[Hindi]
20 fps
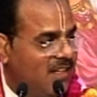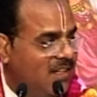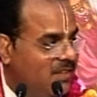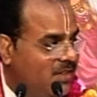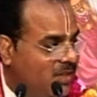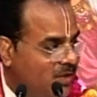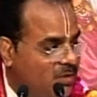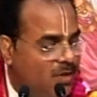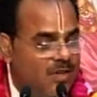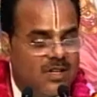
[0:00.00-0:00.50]

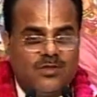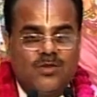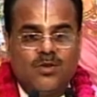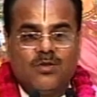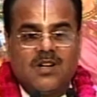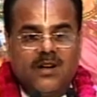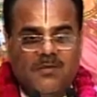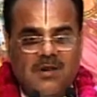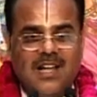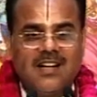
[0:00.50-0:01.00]
देखो कछु
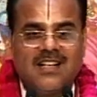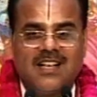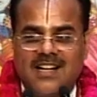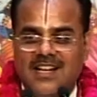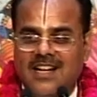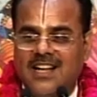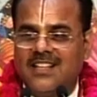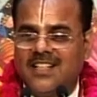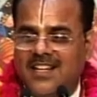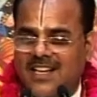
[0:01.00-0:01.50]
कमाल
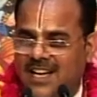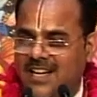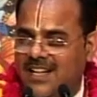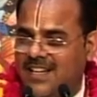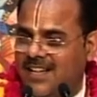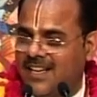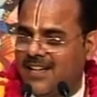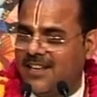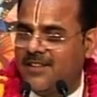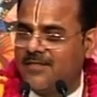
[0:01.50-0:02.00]
करके
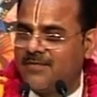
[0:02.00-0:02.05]
दिखाएंगे